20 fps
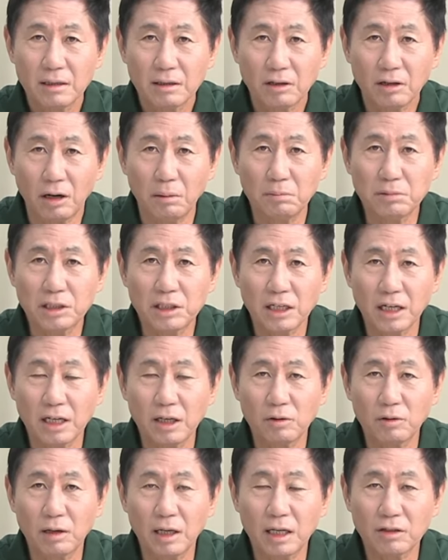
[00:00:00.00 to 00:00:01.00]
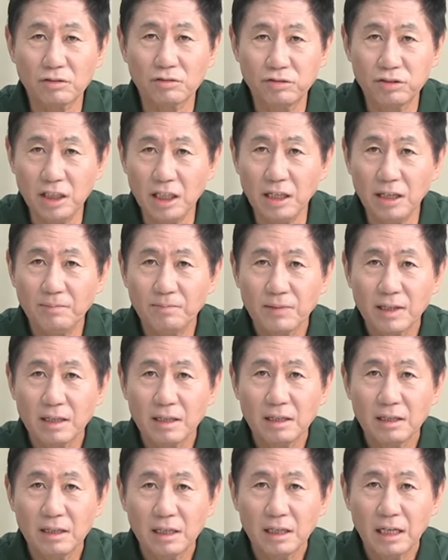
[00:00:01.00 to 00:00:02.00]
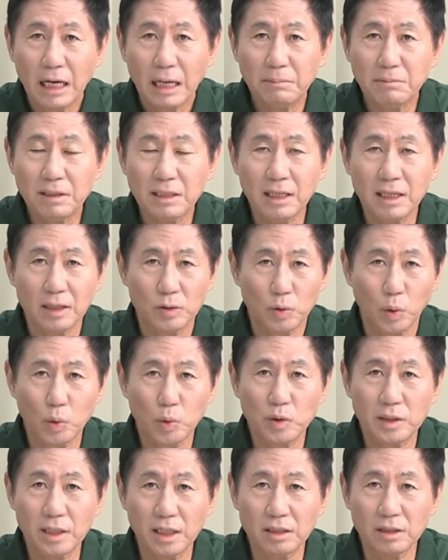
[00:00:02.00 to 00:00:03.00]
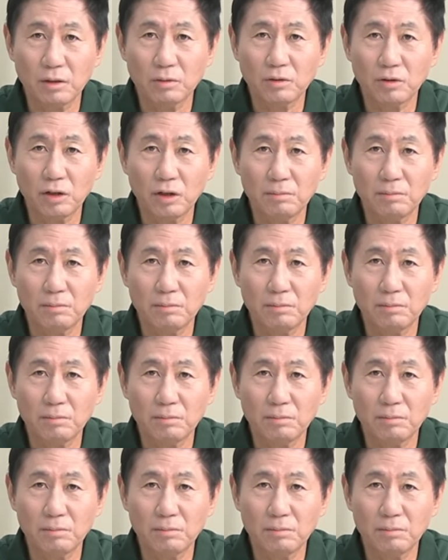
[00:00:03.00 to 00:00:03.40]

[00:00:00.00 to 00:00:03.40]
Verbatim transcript: 검찰과 군이 함께 독재 정권을